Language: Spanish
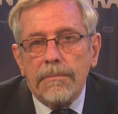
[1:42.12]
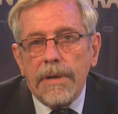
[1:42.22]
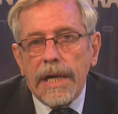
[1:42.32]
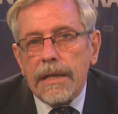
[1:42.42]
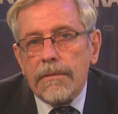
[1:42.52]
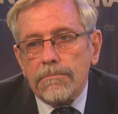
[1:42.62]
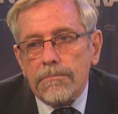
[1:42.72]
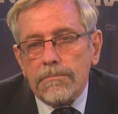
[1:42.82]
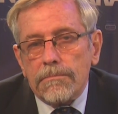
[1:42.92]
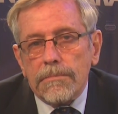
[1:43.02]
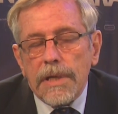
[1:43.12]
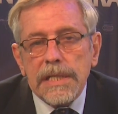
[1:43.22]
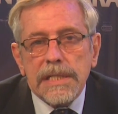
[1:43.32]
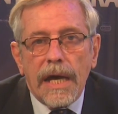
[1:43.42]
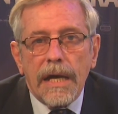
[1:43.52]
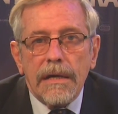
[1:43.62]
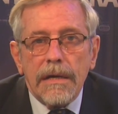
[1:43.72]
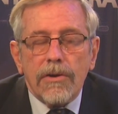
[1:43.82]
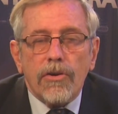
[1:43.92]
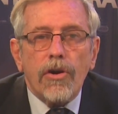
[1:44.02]
ver esa
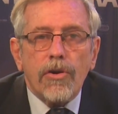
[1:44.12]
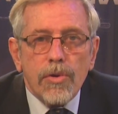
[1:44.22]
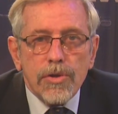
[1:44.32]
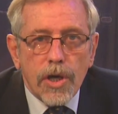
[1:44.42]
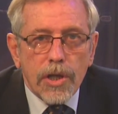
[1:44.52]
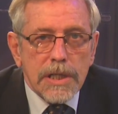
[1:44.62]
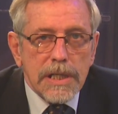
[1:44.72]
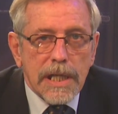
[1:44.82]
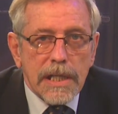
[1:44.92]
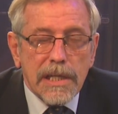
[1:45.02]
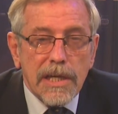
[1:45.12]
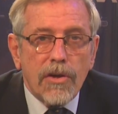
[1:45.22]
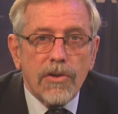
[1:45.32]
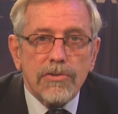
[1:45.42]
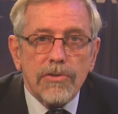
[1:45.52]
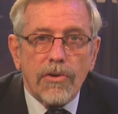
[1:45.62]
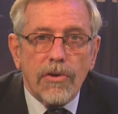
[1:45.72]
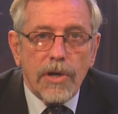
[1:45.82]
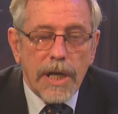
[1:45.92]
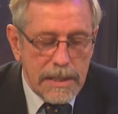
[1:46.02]
conclusión de 72
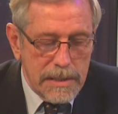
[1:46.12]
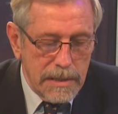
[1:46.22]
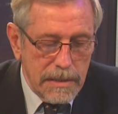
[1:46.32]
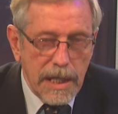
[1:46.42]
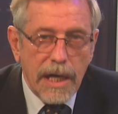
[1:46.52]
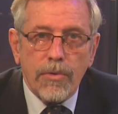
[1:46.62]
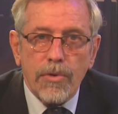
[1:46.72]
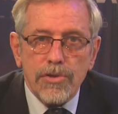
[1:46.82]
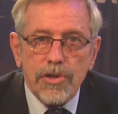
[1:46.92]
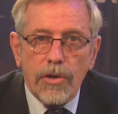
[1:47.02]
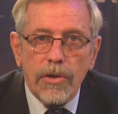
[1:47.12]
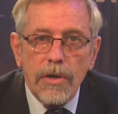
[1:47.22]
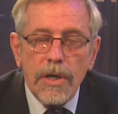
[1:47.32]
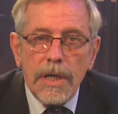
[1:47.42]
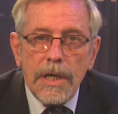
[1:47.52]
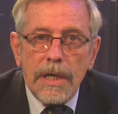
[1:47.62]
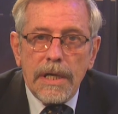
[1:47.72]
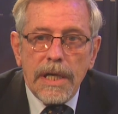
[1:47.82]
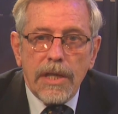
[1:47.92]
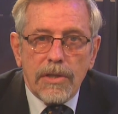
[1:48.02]
horas de excursión
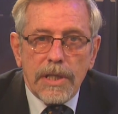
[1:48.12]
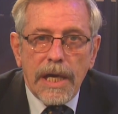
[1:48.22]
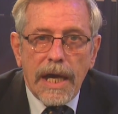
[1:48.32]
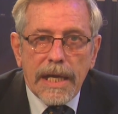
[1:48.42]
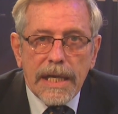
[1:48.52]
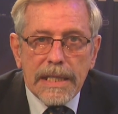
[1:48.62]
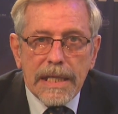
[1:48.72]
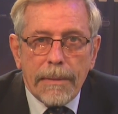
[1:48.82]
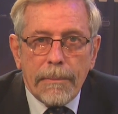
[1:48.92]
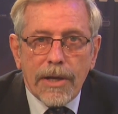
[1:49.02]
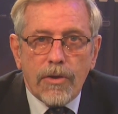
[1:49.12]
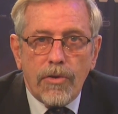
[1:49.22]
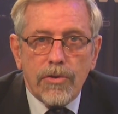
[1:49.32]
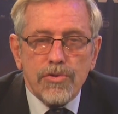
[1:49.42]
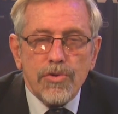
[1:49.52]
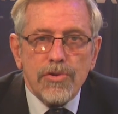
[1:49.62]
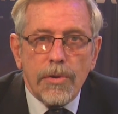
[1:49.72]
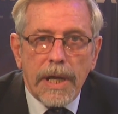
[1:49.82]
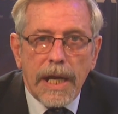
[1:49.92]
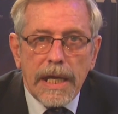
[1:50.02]
y donde Argentina marcó su
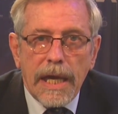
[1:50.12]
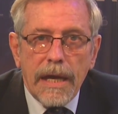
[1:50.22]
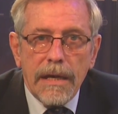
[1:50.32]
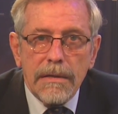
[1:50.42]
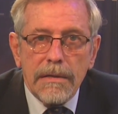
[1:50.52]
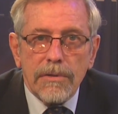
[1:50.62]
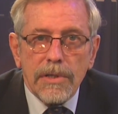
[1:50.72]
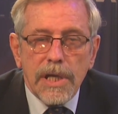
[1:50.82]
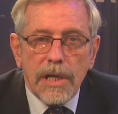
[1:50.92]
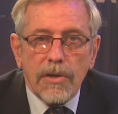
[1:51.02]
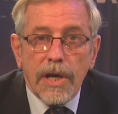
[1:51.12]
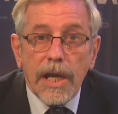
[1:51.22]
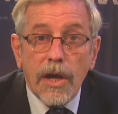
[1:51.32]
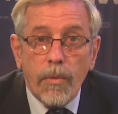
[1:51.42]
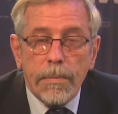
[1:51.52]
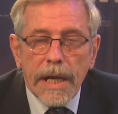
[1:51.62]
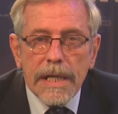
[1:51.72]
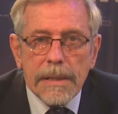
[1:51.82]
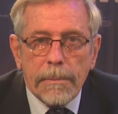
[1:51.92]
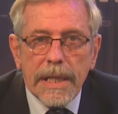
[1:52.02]
soberanía cierto?, de recuperar
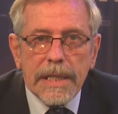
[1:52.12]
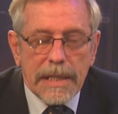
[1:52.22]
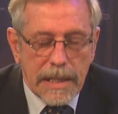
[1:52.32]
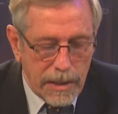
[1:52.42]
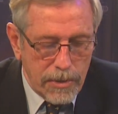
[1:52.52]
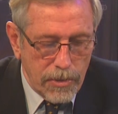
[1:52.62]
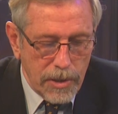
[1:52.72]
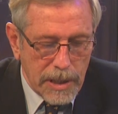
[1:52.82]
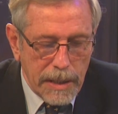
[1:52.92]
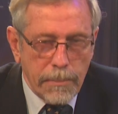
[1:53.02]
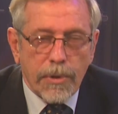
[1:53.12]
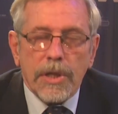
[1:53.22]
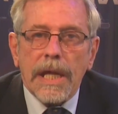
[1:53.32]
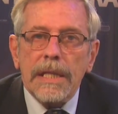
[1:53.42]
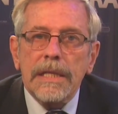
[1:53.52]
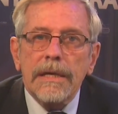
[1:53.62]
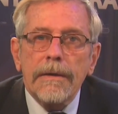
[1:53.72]
esa parte de territorio tan importante.